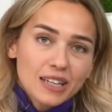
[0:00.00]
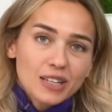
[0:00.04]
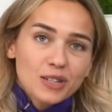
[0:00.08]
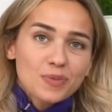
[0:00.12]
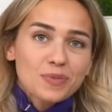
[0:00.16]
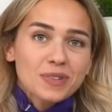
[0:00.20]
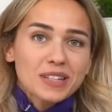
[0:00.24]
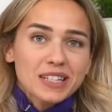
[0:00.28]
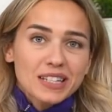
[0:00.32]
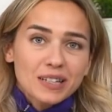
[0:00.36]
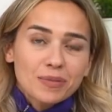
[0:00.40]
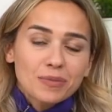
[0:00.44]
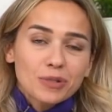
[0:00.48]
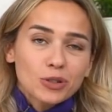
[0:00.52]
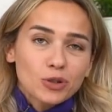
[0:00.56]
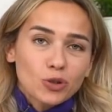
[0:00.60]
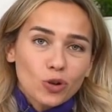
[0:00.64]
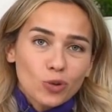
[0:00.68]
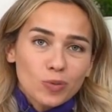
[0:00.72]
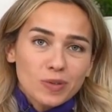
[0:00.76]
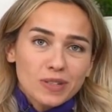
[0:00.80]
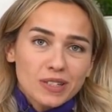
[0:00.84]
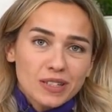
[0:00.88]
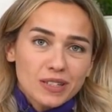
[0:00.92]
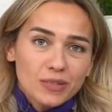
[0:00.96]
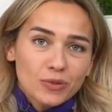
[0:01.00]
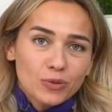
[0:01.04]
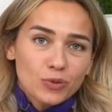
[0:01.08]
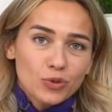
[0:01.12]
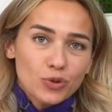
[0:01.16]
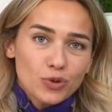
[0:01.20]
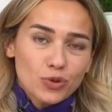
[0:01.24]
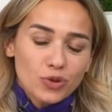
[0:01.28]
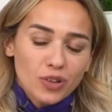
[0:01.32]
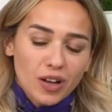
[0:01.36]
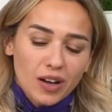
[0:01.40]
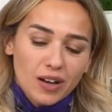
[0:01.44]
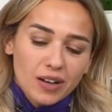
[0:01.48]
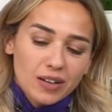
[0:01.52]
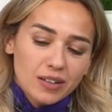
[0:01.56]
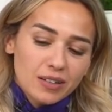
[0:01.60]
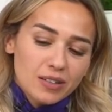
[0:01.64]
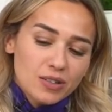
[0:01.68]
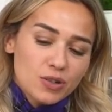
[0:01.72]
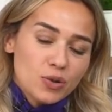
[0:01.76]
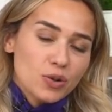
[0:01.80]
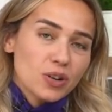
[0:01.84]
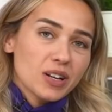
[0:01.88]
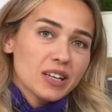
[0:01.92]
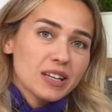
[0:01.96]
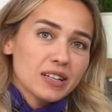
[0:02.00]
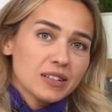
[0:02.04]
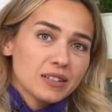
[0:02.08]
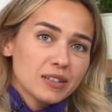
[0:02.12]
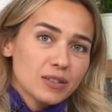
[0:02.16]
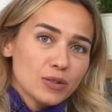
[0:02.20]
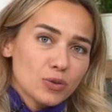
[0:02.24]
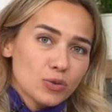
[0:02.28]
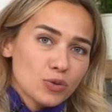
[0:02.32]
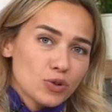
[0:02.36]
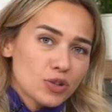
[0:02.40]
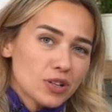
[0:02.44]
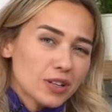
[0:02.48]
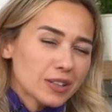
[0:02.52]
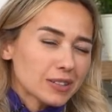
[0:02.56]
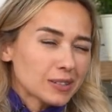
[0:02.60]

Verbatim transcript: Şimdi sıkma torbasının ucuna şöyle yıldız uç